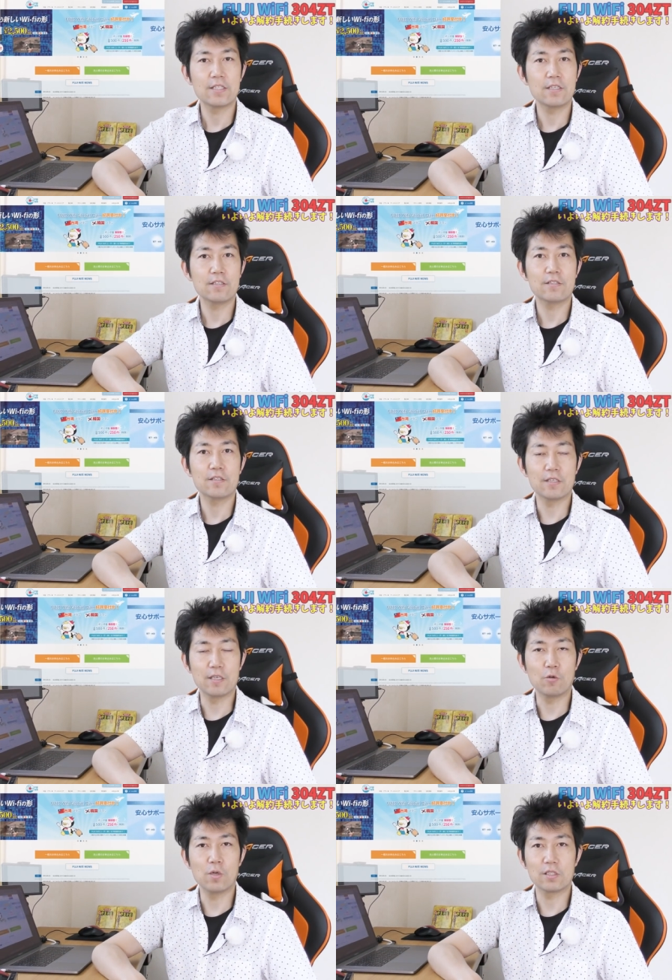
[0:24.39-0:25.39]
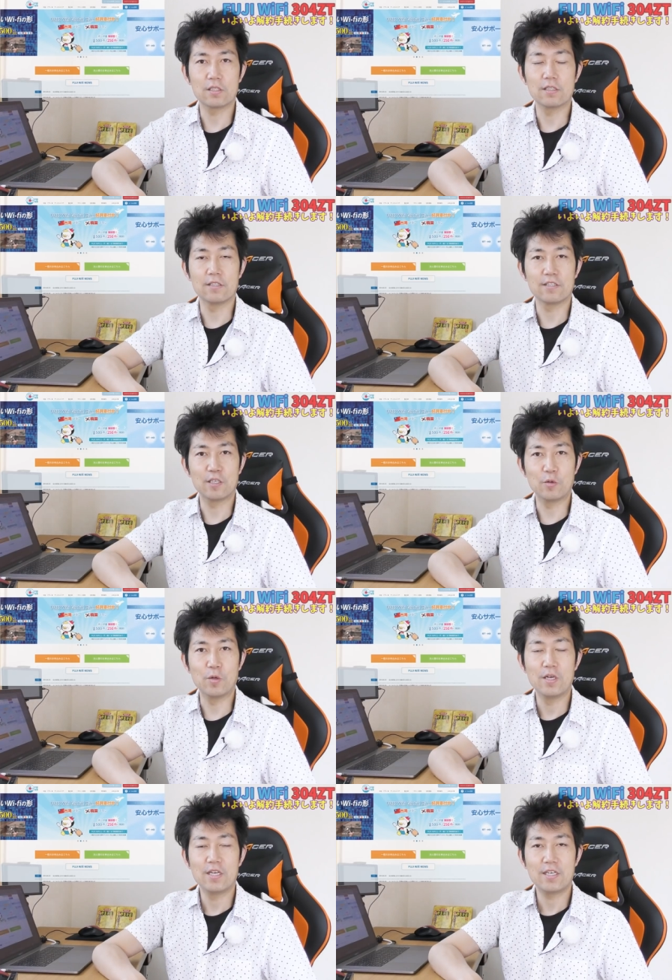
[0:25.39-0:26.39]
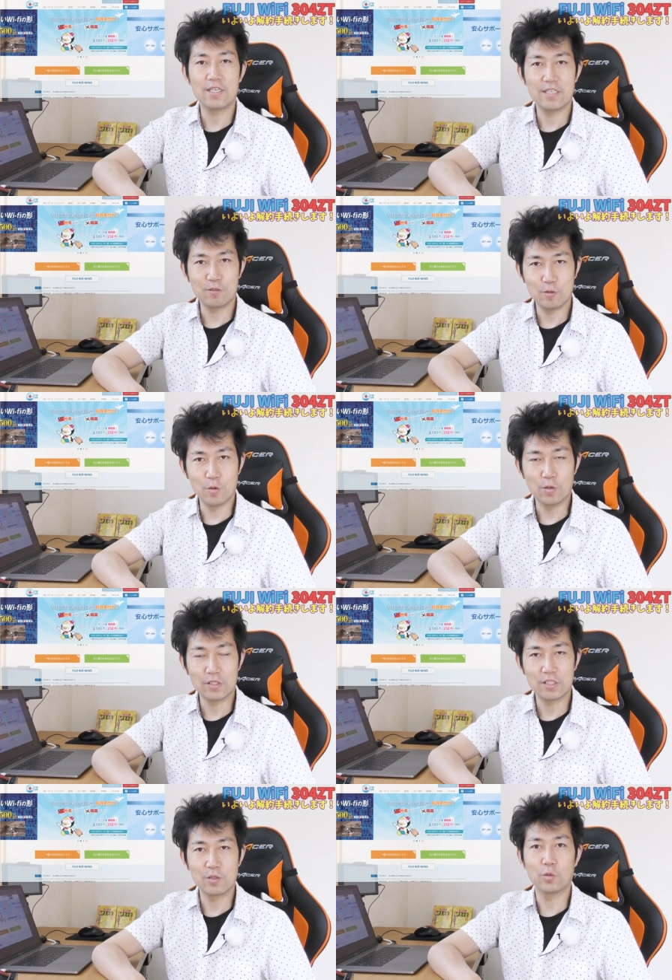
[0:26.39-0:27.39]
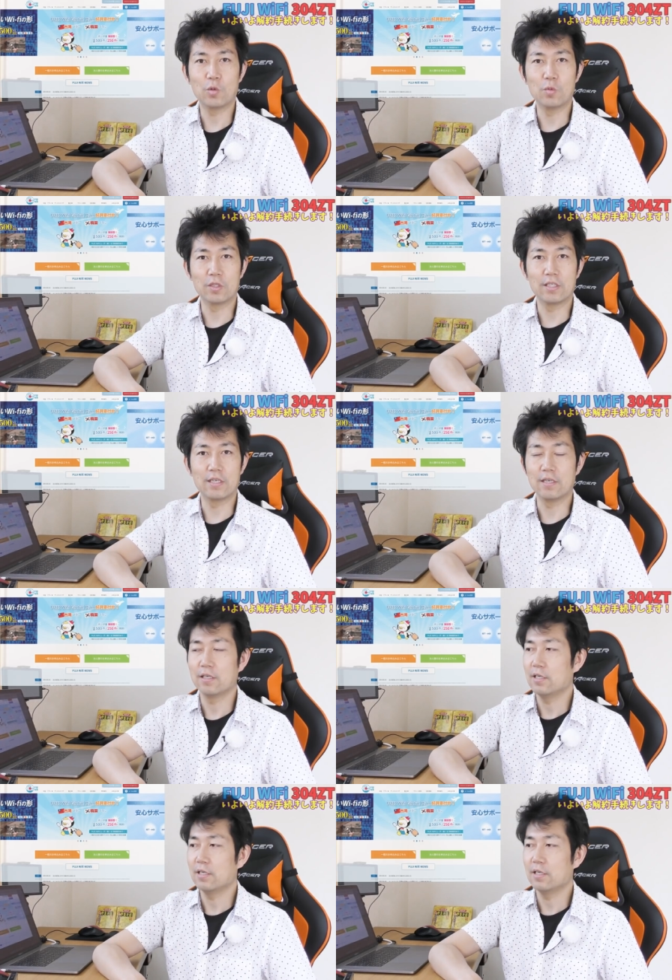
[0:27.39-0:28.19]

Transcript: 先月ですね、5月なんですけど、解約をしようと思ったら、